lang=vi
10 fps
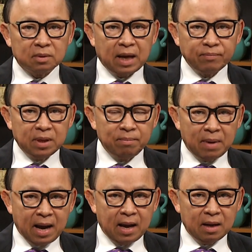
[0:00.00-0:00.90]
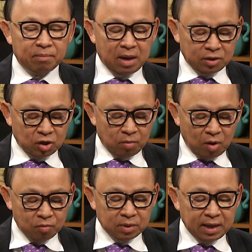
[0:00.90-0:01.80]
tám chín ba ba sáu
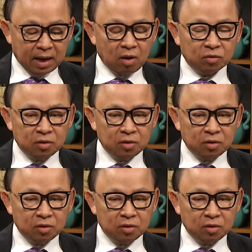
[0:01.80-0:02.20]
bốn để đặt